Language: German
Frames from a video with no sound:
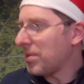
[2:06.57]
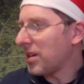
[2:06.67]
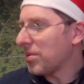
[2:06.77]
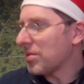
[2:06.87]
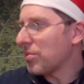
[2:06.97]
Ich
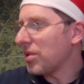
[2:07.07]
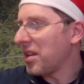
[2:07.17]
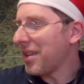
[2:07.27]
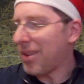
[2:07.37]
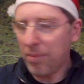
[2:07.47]
habe das Modell
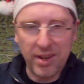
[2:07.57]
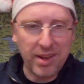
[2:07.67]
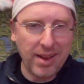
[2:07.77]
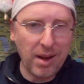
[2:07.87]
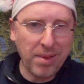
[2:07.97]
ja schon mal in
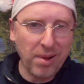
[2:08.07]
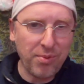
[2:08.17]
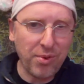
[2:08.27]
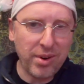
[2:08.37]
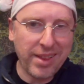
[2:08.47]
der Schelmschau
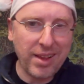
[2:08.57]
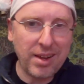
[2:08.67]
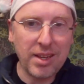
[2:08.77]
vorgestellt.